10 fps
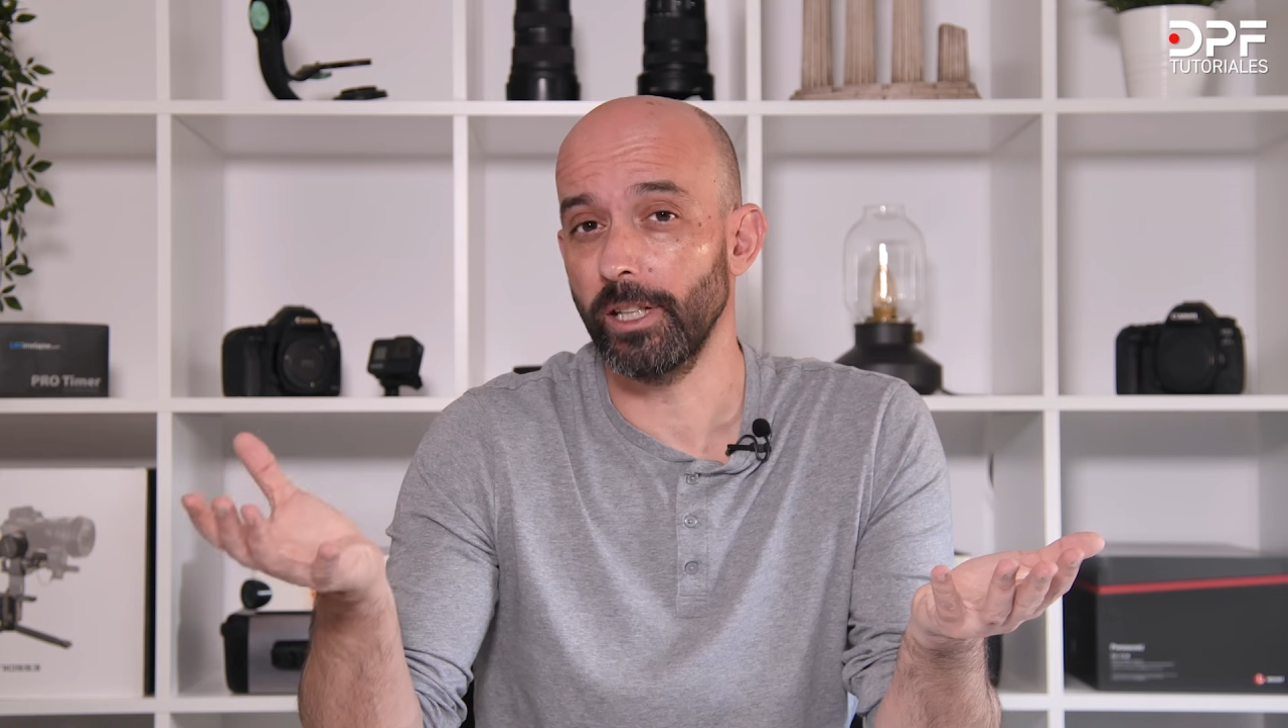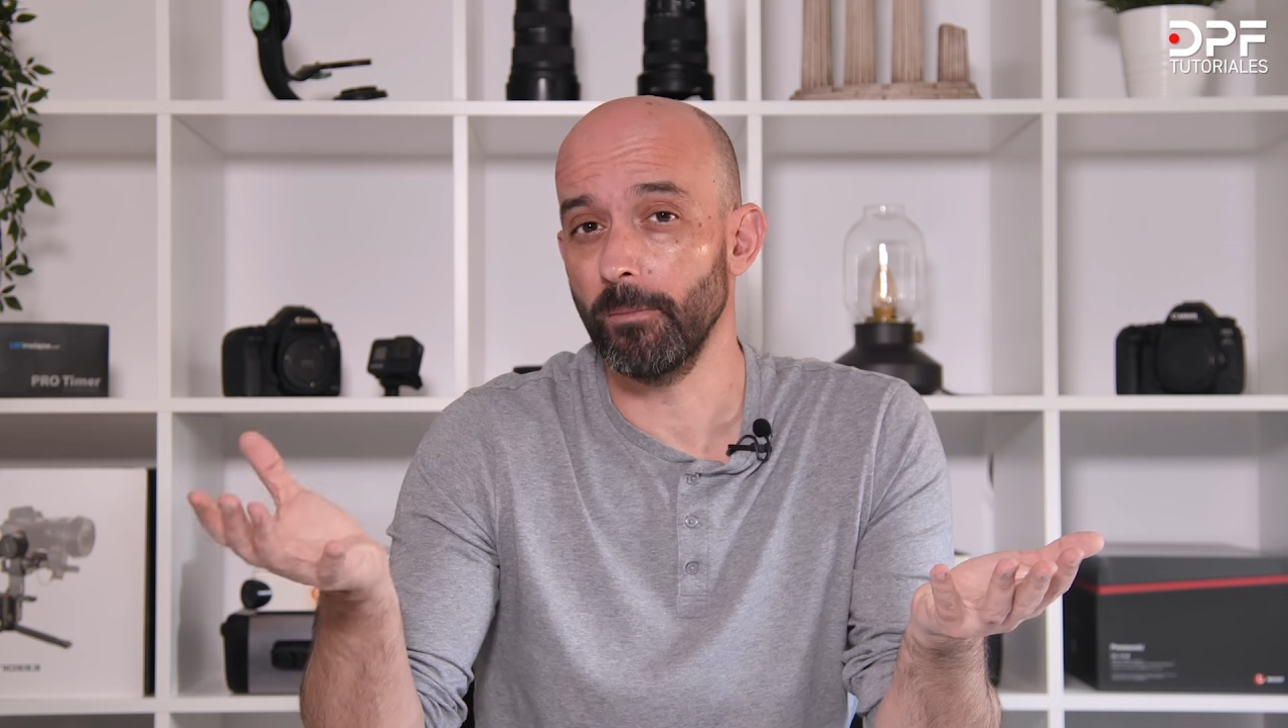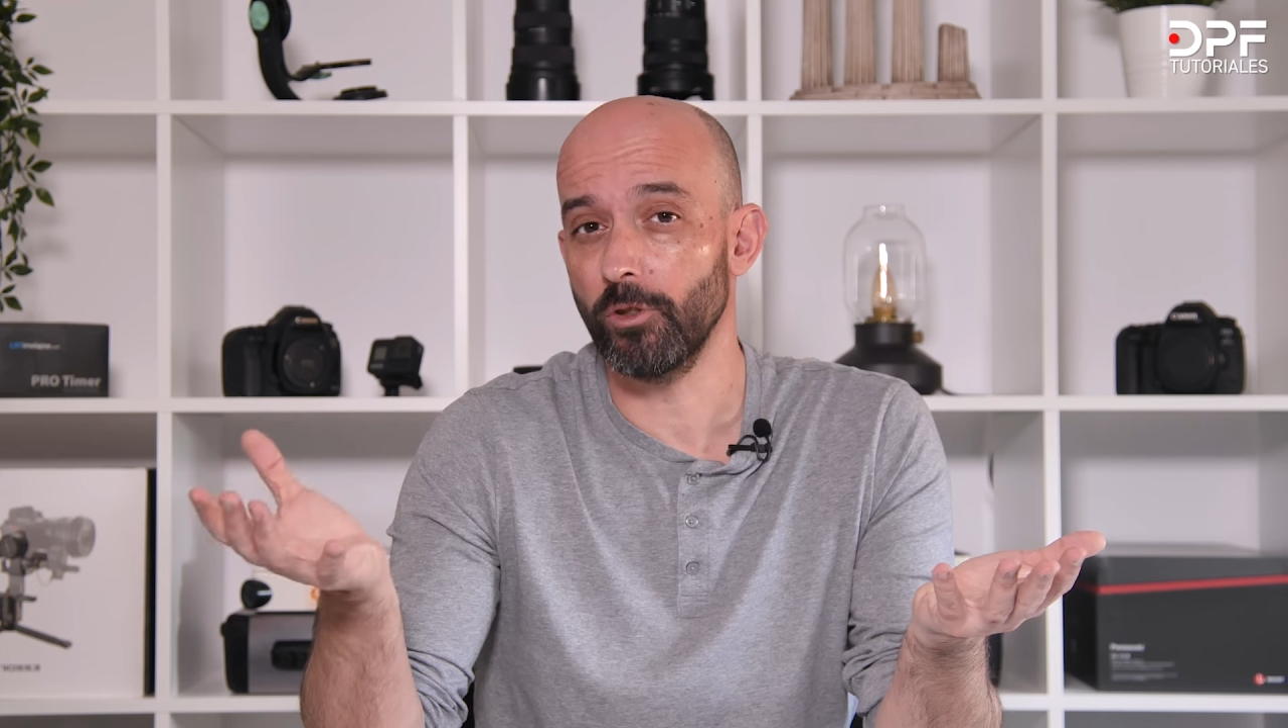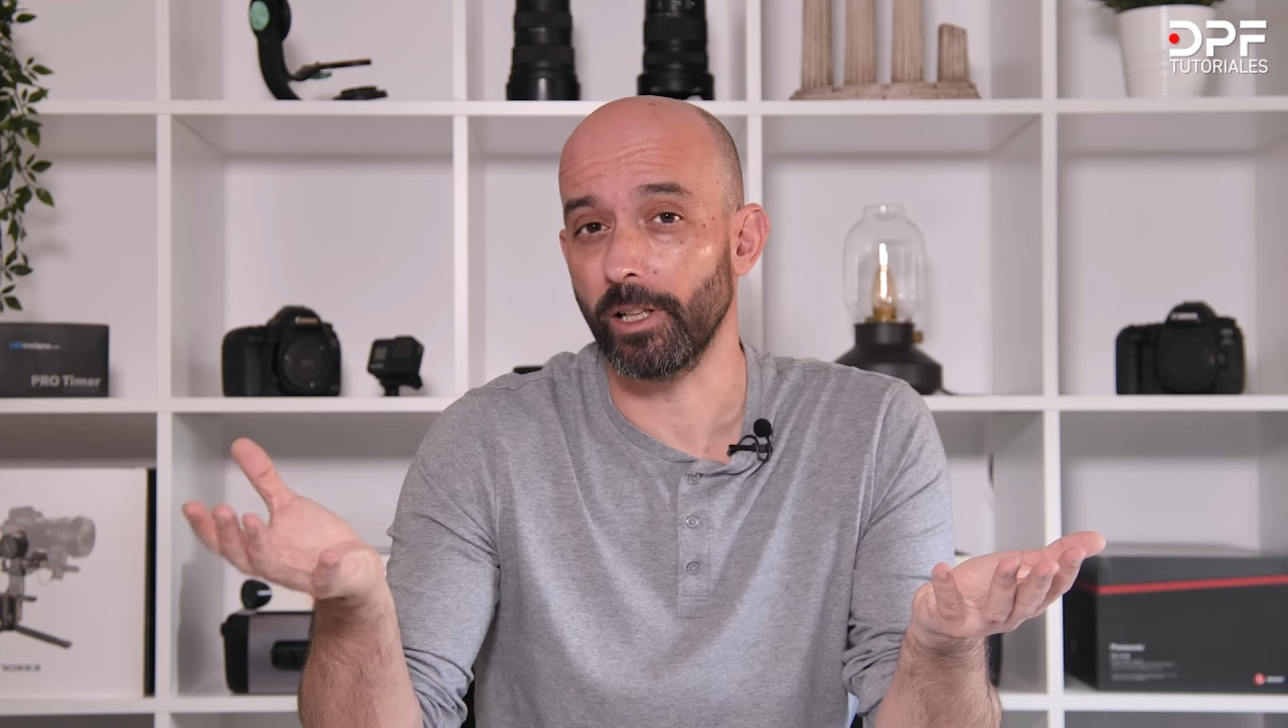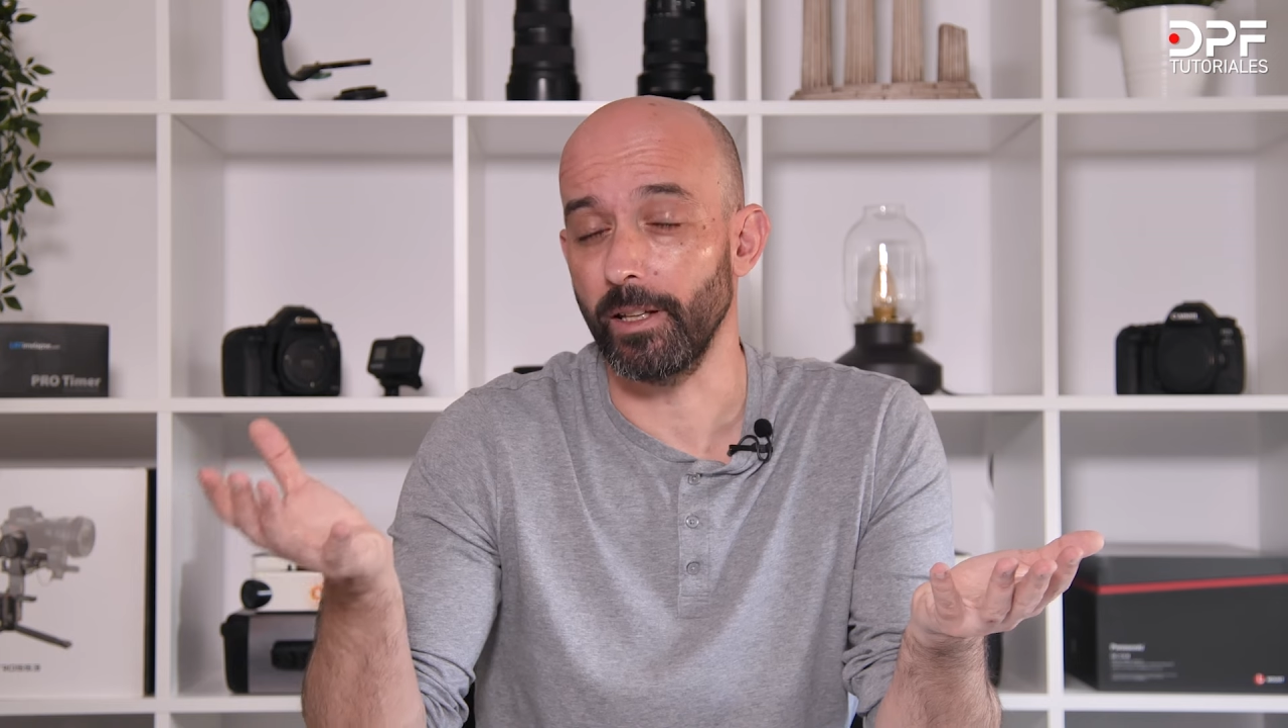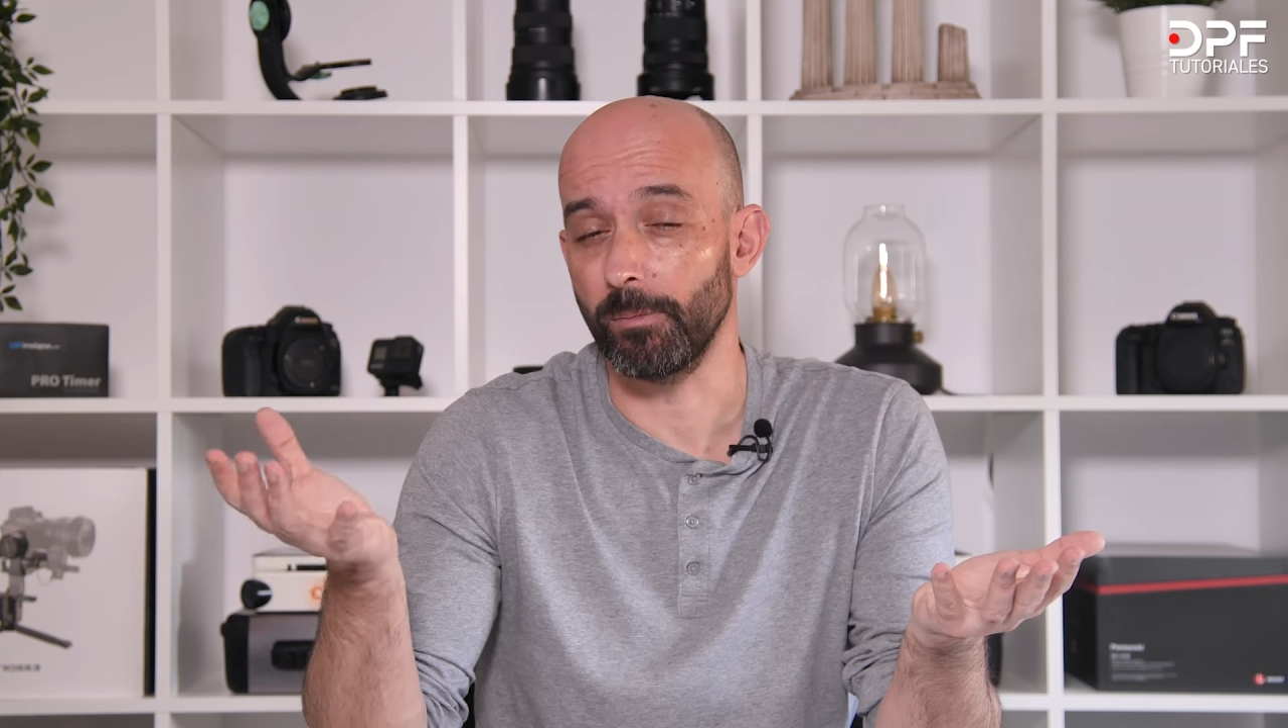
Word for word: tenemos que